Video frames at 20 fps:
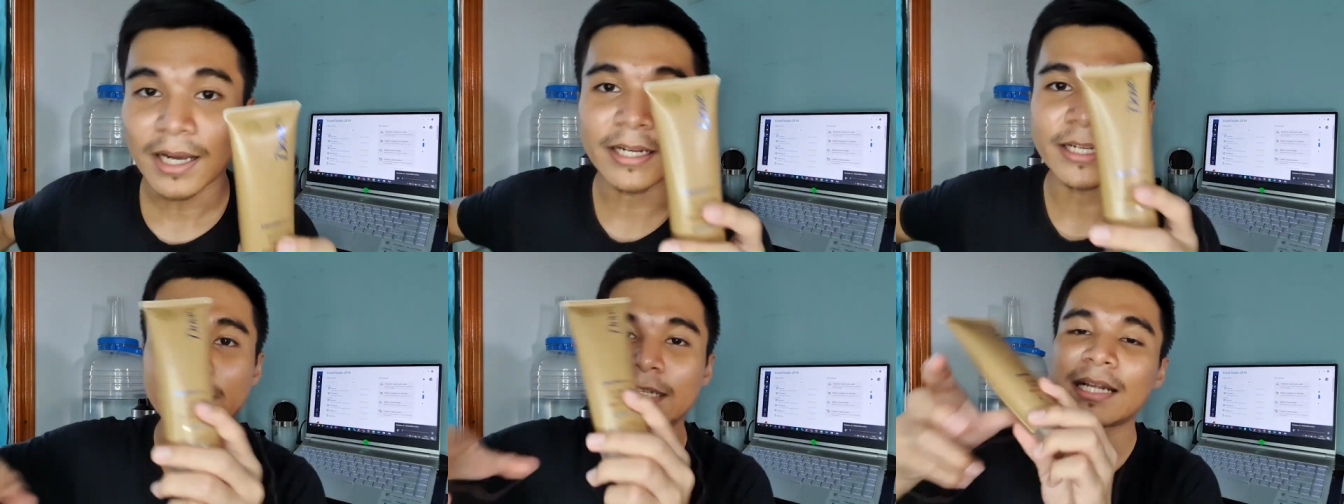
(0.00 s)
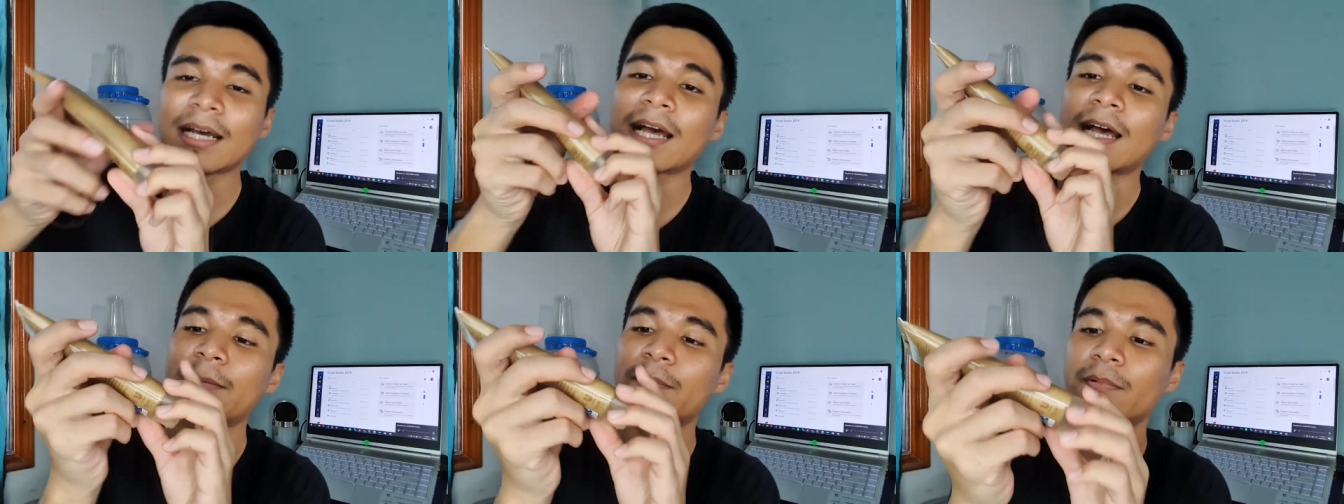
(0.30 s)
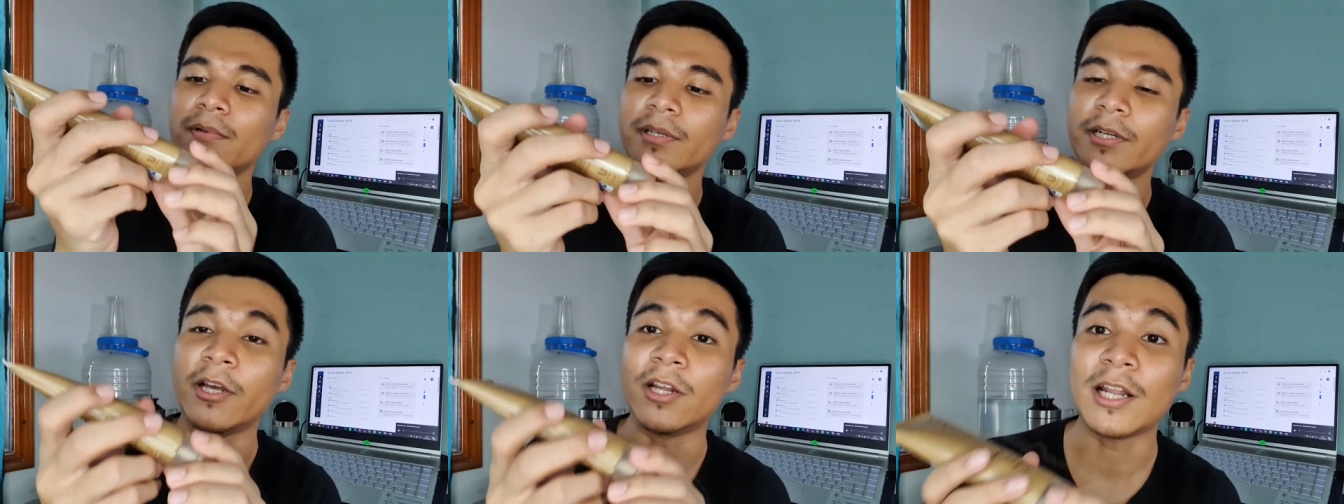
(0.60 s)
อันนี้นะครับ
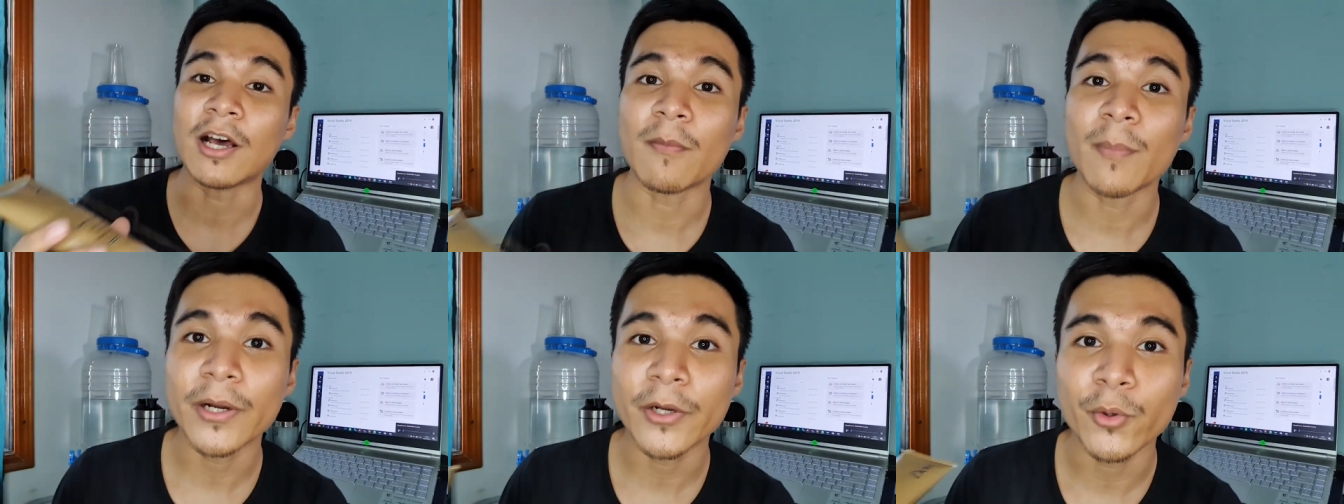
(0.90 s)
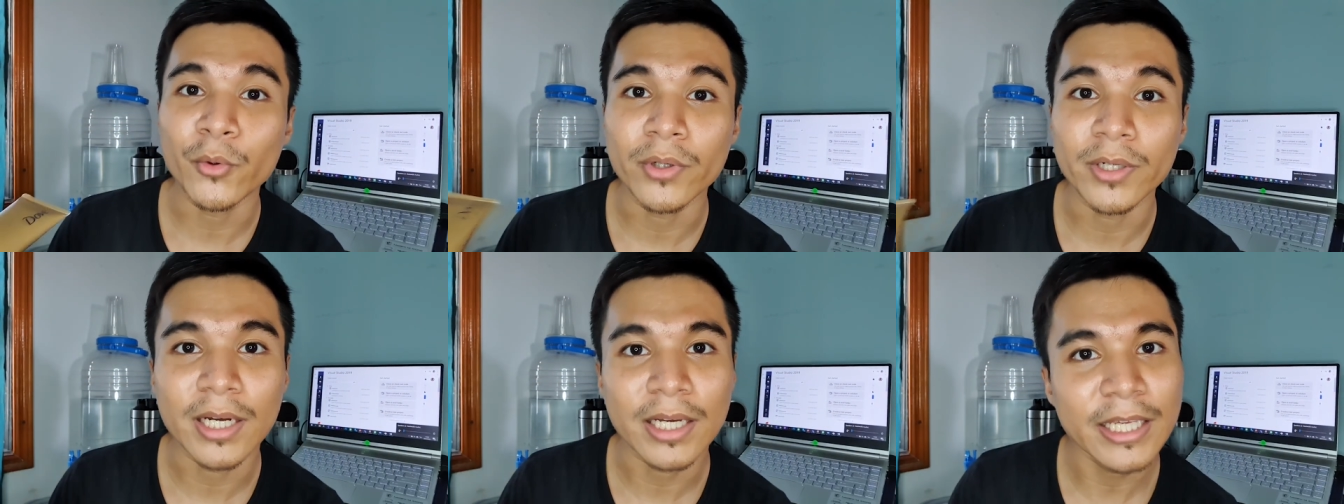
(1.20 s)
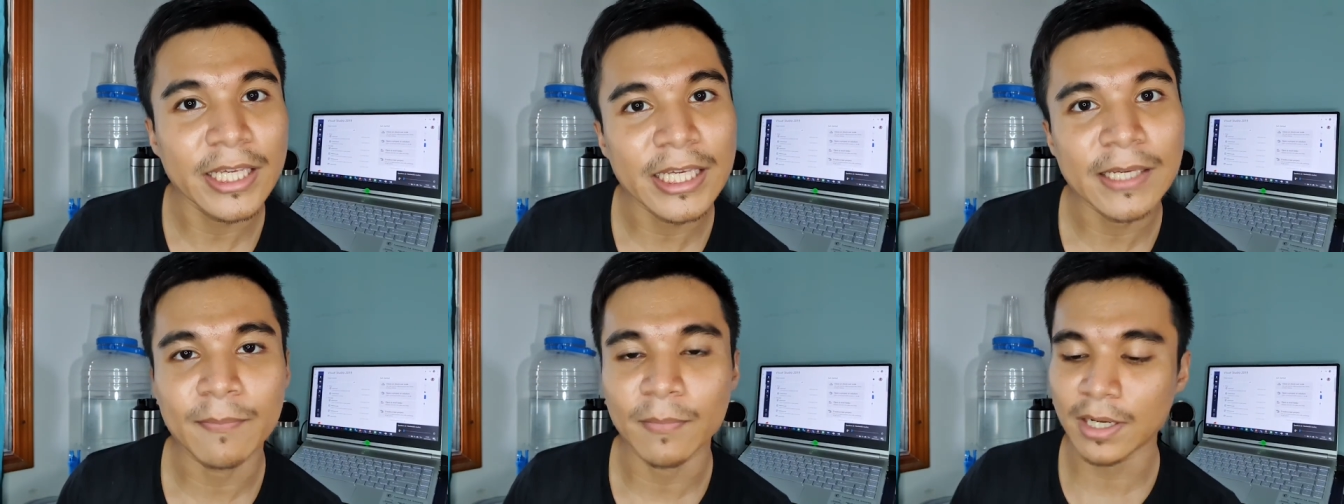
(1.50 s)
เดี๋ยวเรามาดูเนื้อค
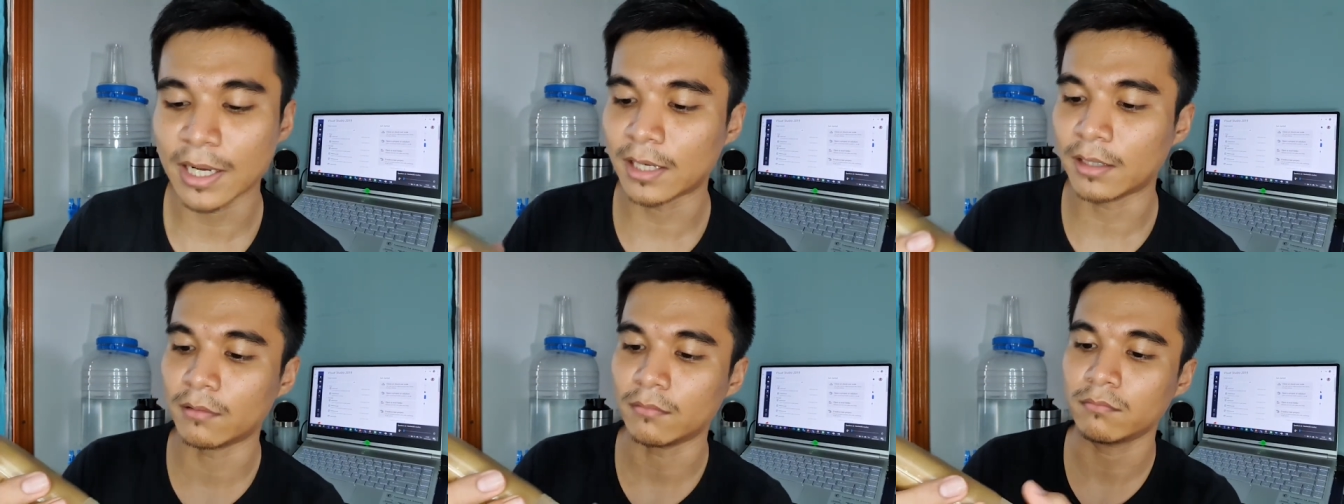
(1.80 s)
รีมกัน